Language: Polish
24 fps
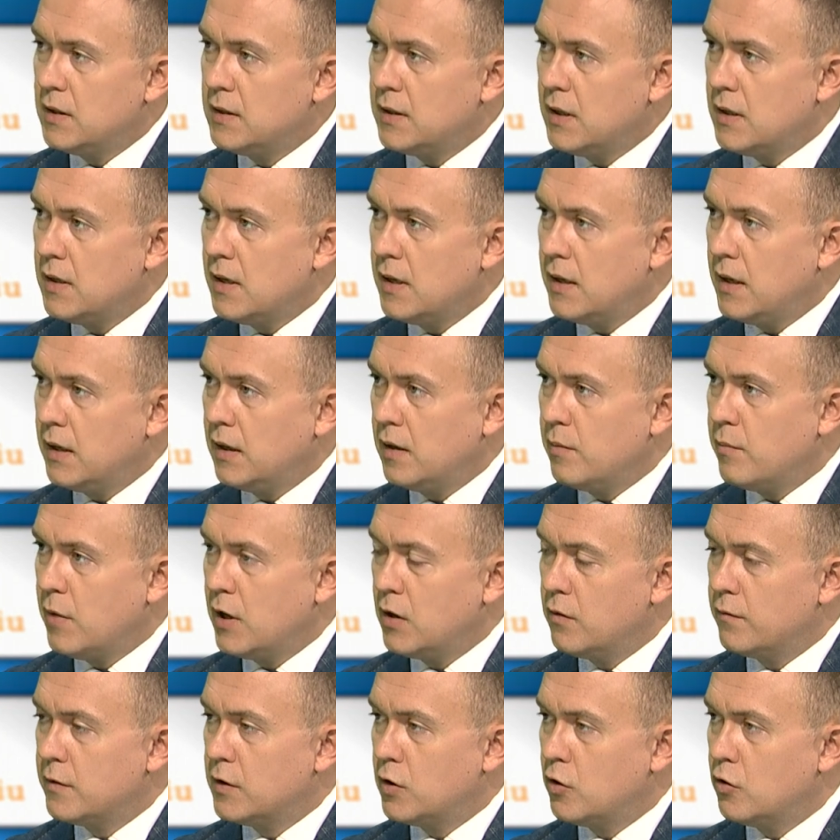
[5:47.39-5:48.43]
Ceny energii
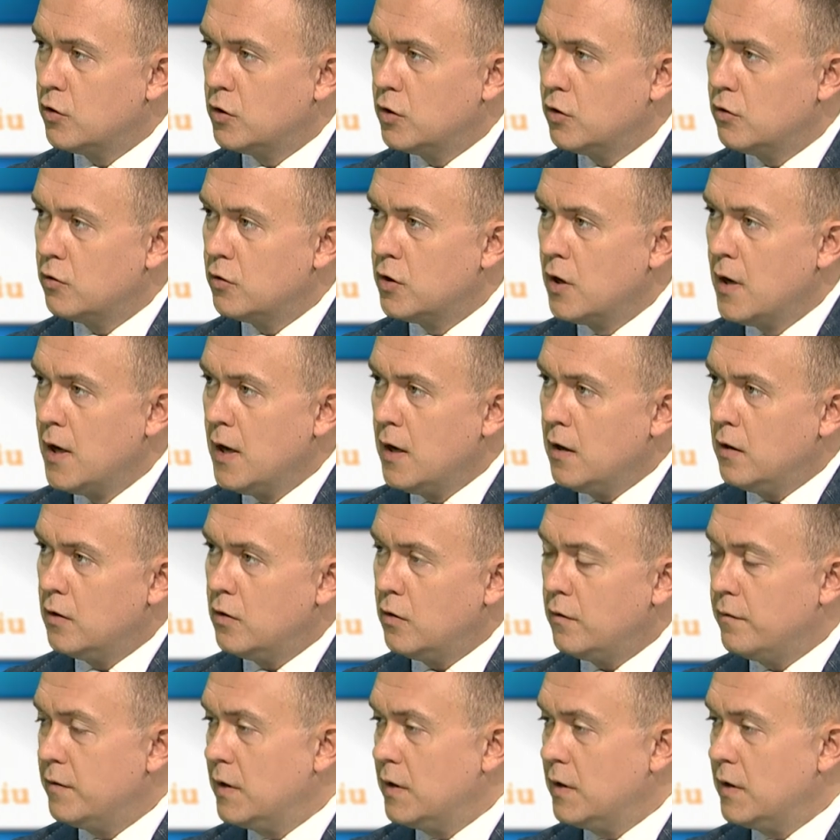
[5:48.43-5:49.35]
mają wzrosnąć no,